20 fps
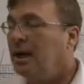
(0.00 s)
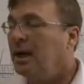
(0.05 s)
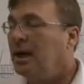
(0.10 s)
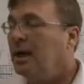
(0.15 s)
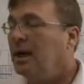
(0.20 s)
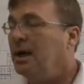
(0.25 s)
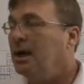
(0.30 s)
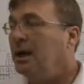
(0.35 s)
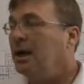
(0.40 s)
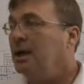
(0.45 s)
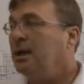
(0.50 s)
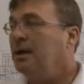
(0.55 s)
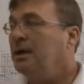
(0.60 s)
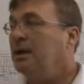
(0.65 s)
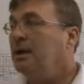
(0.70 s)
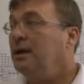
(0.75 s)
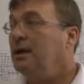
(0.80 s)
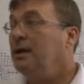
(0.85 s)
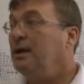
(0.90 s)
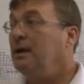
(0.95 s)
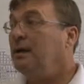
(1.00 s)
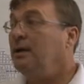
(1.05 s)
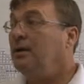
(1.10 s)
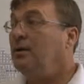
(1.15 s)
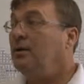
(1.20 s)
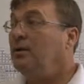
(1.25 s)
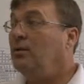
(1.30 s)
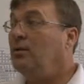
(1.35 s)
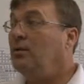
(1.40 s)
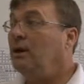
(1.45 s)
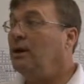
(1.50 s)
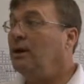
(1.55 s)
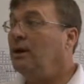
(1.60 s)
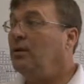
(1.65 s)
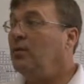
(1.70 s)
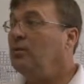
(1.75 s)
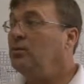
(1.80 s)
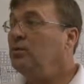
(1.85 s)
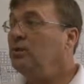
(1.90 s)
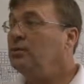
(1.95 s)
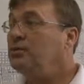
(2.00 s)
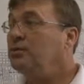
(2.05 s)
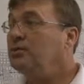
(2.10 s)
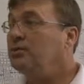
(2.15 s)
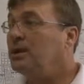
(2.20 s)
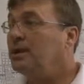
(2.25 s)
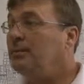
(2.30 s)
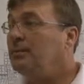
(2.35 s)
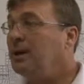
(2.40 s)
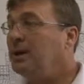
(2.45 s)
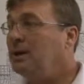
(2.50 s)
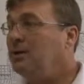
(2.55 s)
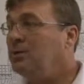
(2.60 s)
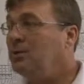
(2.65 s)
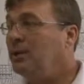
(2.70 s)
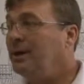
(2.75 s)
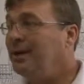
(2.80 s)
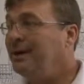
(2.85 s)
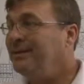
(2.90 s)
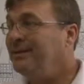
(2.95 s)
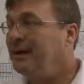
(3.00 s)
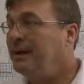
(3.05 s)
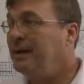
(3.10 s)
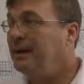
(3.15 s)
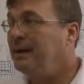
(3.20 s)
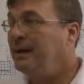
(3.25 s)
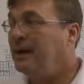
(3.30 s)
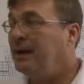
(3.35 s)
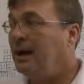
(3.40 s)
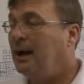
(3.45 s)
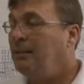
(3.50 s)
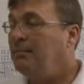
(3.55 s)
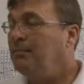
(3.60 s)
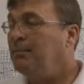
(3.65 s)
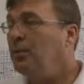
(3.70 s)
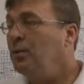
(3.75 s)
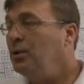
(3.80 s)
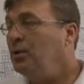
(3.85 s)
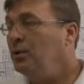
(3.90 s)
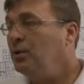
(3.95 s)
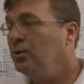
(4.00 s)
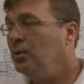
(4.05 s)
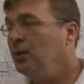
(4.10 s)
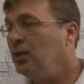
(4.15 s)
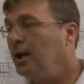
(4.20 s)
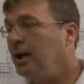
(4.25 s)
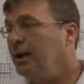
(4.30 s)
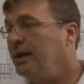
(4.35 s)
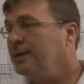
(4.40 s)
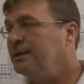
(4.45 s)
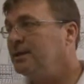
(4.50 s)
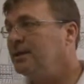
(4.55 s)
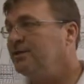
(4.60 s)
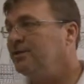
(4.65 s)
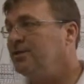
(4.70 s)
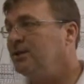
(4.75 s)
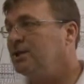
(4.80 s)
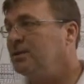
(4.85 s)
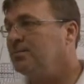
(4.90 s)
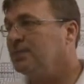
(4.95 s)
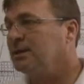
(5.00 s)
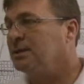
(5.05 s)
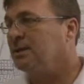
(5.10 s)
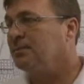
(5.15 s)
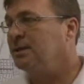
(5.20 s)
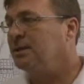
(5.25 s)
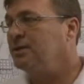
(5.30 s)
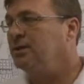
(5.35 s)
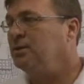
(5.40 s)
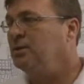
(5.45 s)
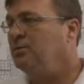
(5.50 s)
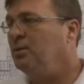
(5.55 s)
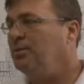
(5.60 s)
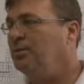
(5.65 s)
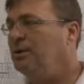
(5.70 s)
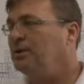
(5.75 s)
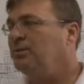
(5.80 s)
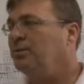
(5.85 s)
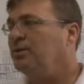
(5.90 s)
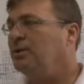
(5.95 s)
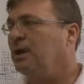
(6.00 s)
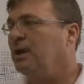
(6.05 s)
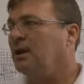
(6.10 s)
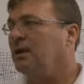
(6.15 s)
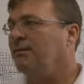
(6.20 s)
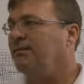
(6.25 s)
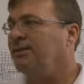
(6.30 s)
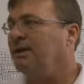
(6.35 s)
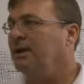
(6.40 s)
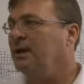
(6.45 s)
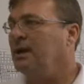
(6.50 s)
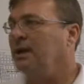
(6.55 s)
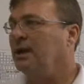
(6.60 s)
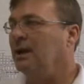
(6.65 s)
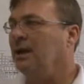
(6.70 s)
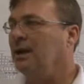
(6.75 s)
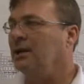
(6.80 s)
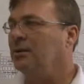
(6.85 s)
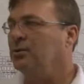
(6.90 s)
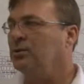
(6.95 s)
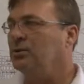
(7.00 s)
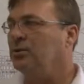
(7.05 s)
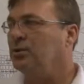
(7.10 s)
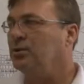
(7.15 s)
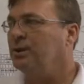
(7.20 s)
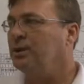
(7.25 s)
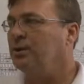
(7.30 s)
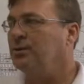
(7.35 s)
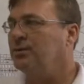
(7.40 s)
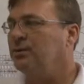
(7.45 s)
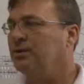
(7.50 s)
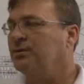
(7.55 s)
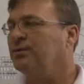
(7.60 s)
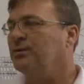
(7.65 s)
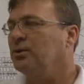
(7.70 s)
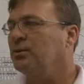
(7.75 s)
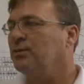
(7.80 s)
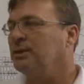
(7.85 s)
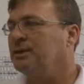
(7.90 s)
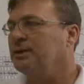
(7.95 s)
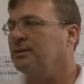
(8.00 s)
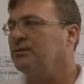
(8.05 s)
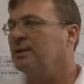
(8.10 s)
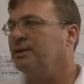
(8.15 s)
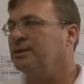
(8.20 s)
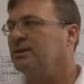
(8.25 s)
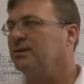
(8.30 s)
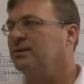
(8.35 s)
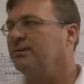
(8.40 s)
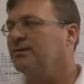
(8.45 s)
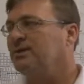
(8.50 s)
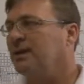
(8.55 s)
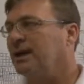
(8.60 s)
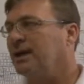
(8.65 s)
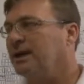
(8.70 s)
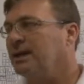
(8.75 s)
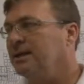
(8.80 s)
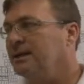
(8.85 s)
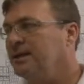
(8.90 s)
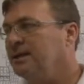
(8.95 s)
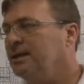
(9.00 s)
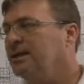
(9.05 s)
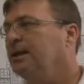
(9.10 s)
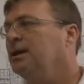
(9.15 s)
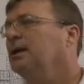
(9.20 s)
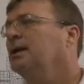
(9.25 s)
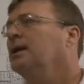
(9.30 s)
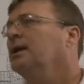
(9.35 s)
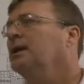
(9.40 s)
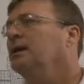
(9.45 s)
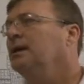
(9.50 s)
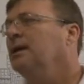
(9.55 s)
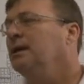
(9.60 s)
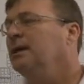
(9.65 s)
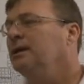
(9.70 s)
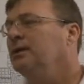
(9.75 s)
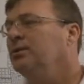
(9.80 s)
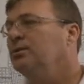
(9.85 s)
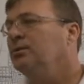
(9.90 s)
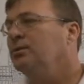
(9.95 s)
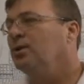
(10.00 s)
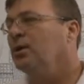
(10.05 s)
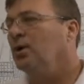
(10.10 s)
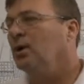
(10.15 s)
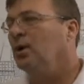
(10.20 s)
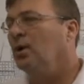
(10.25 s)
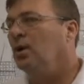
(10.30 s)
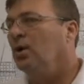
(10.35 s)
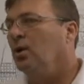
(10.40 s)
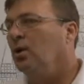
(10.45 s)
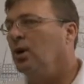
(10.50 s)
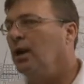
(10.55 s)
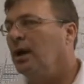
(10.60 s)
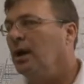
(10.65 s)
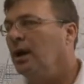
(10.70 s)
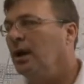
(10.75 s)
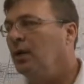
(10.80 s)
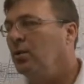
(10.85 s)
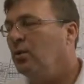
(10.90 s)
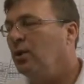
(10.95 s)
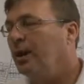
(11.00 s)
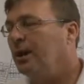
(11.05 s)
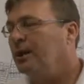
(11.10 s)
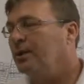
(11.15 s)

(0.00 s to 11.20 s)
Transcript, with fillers: É, é o nosso trabalho é dar apoio a essas vítimas. A partir do momento que ela vem, relata o ocorrido, se for uma situação de flagrante delito, é, o